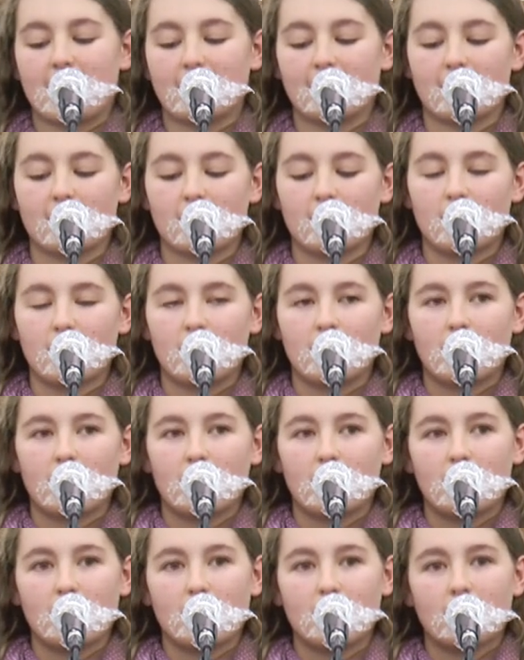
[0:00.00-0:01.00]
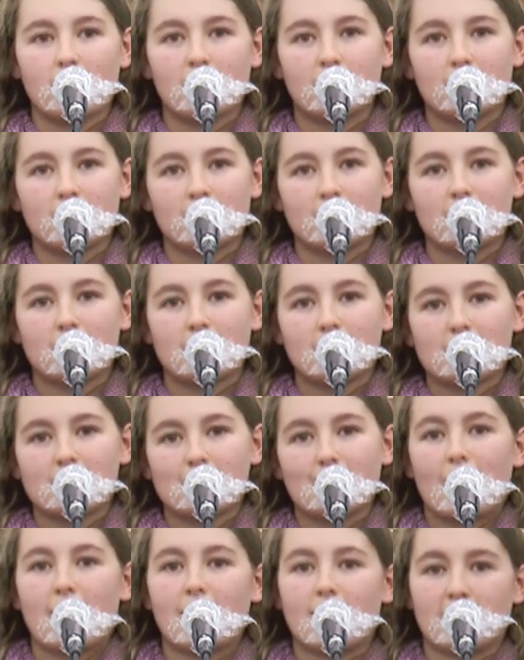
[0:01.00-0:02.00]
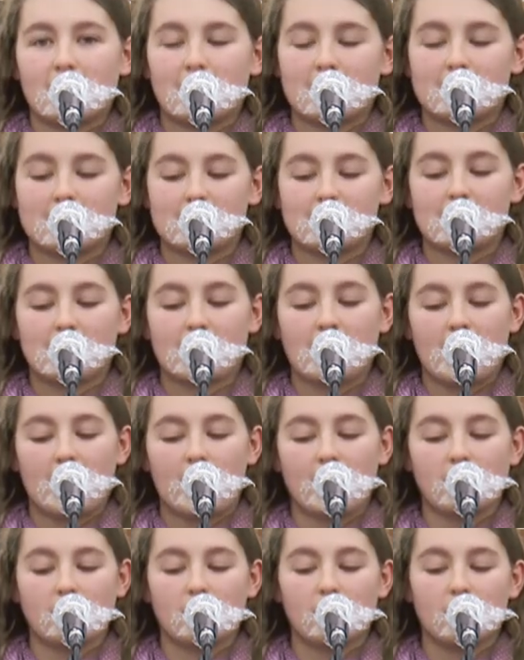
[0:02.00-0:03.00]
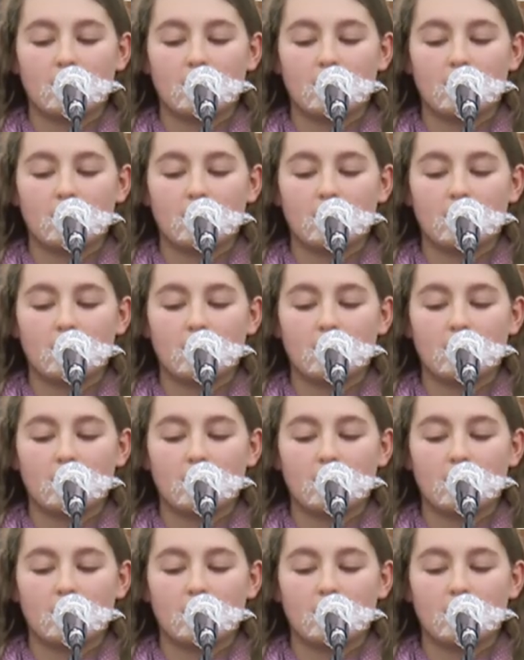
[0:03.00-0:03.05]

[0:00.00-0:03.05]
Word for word: Hand. Zweifel nisten sich ein.